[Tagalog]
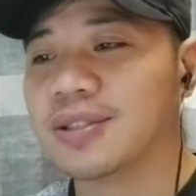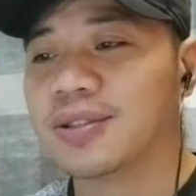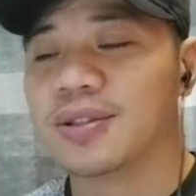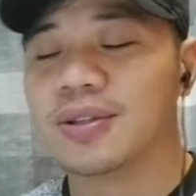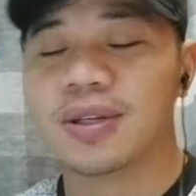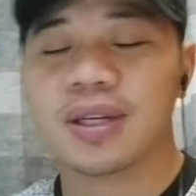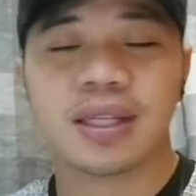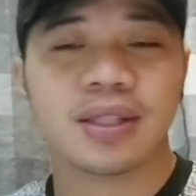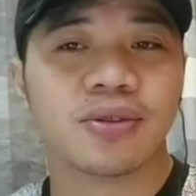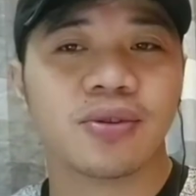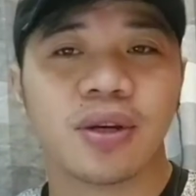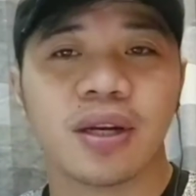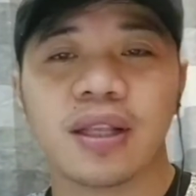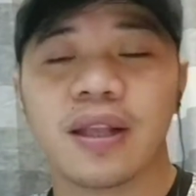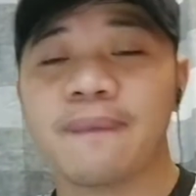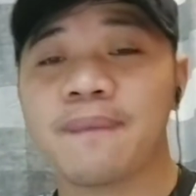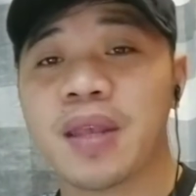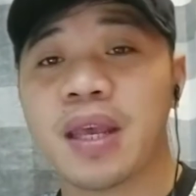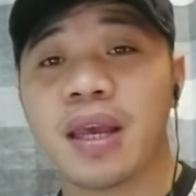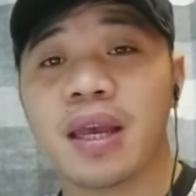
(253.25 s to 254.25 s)
So, ganto
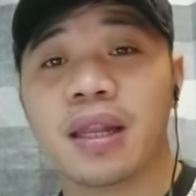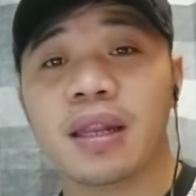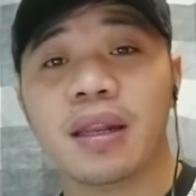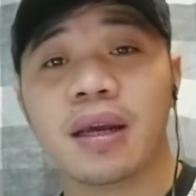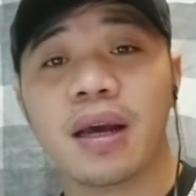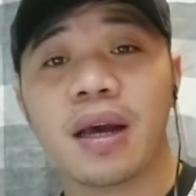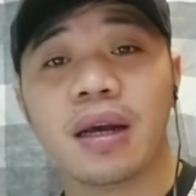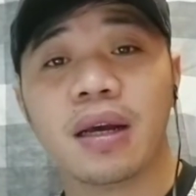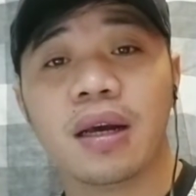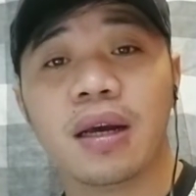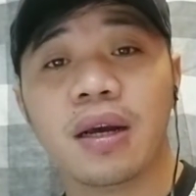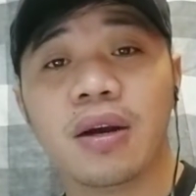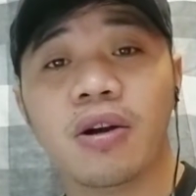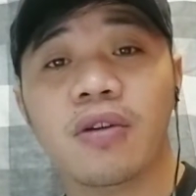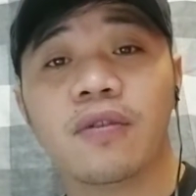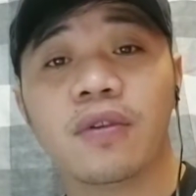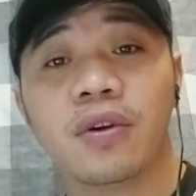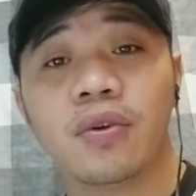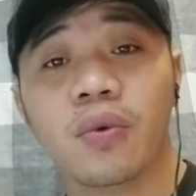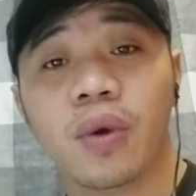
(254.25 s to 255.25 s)
ganyan.
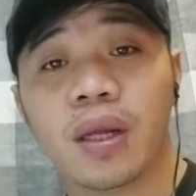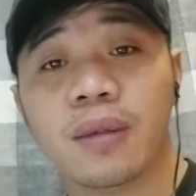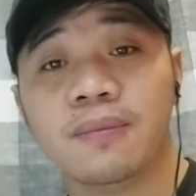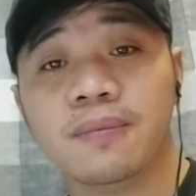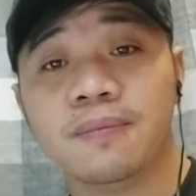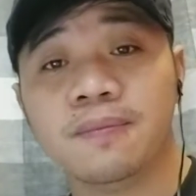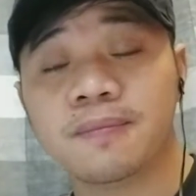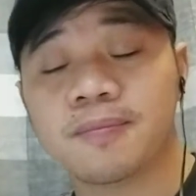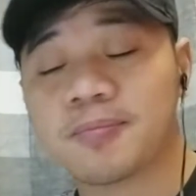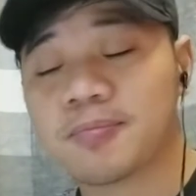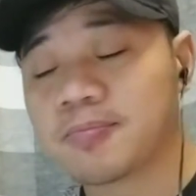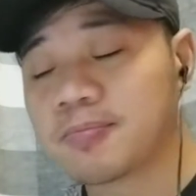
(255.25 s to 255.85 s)
Nakaka-overwhelm